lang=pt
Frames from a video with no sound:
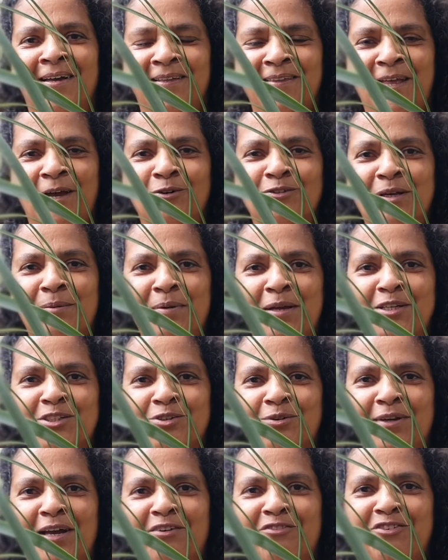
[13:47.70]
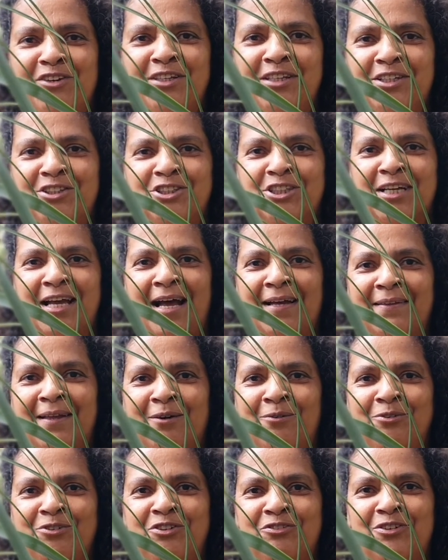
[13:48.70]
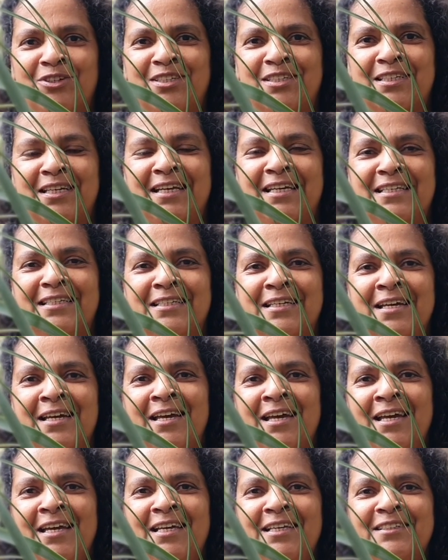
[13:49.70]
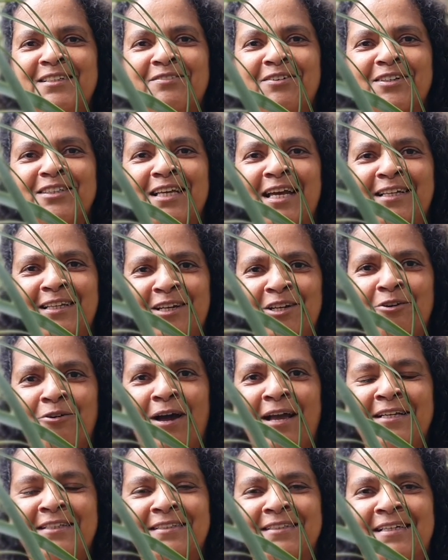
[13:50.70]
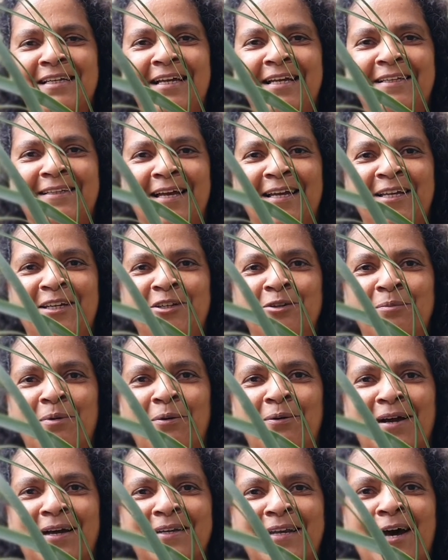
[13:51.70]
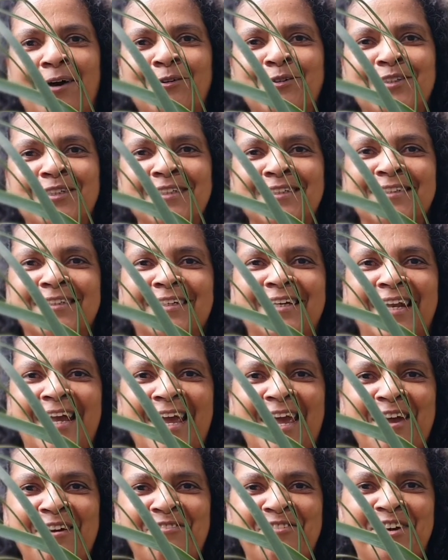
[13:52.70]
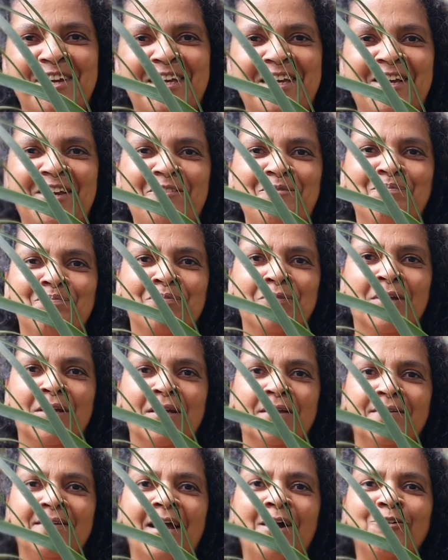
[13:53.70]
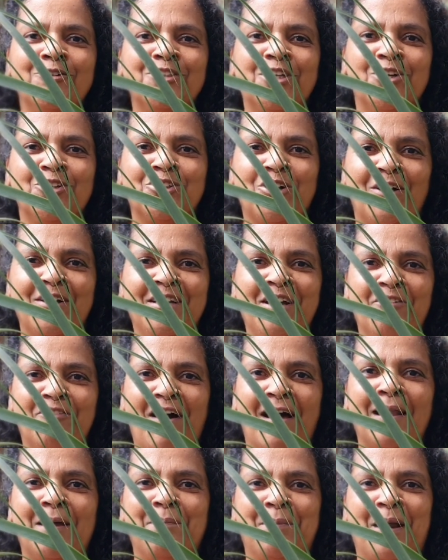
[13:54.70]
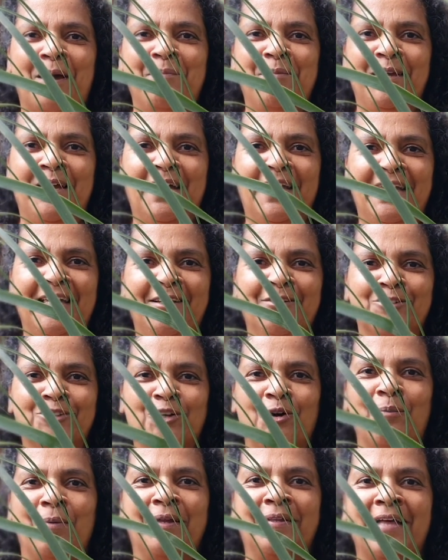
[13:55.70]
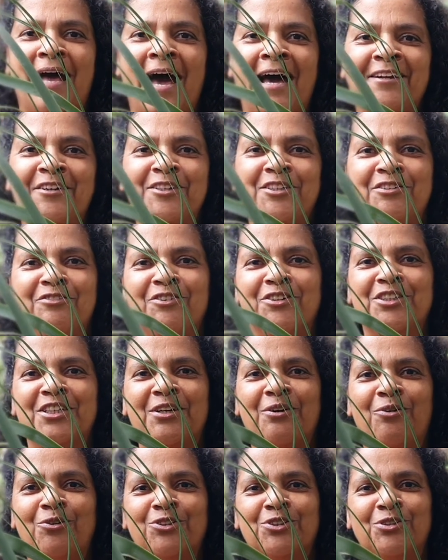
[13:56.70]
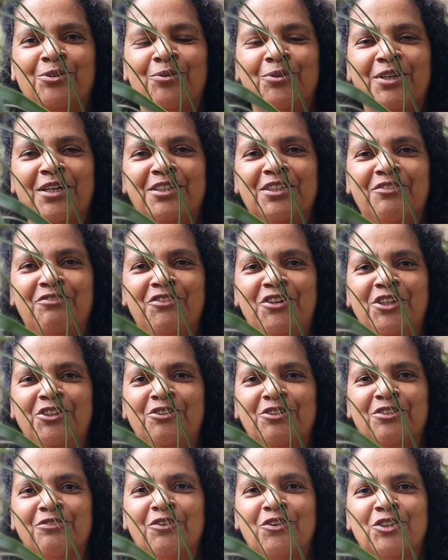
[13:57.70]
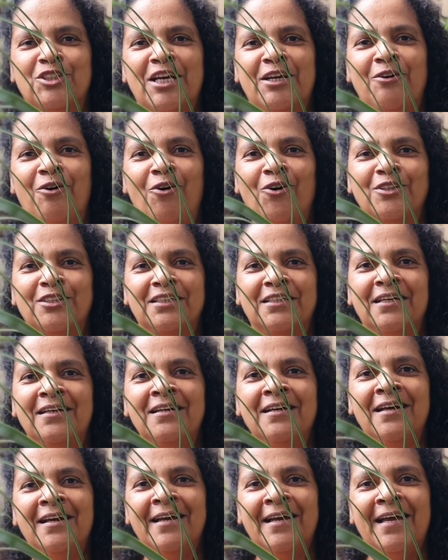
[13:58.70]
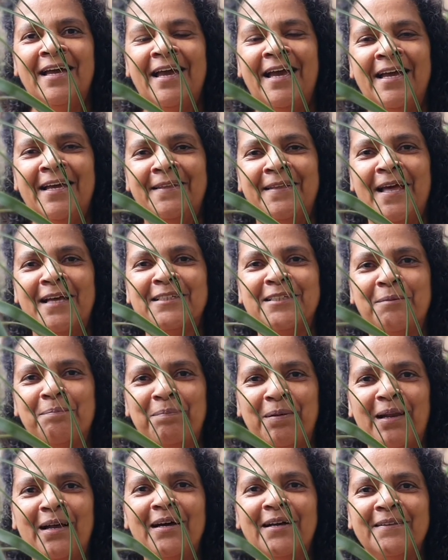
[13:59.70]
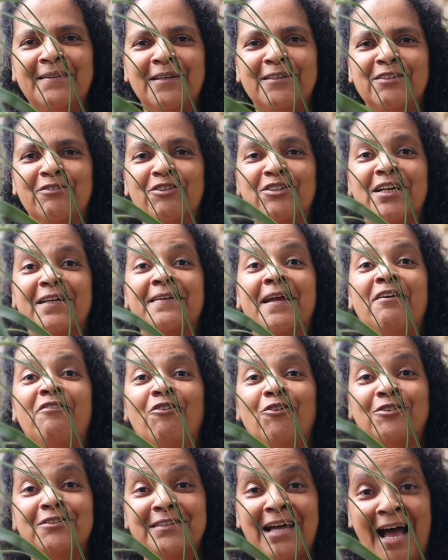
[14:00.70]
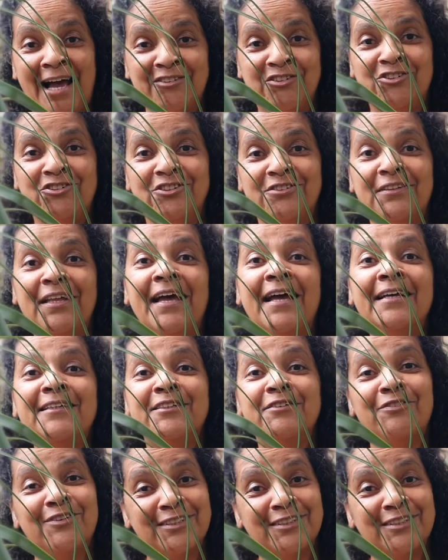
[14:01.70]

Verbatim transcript: Deus abençoe a vida de cada um de vocês. E se você ainda não é inscrita aí no meu canal, se inscreva aí dê o seu joinha, fala para mim aí nos comentários se você gostou desse vídeo, se você gosta é, dessa planta, se você tem vontade de ter, se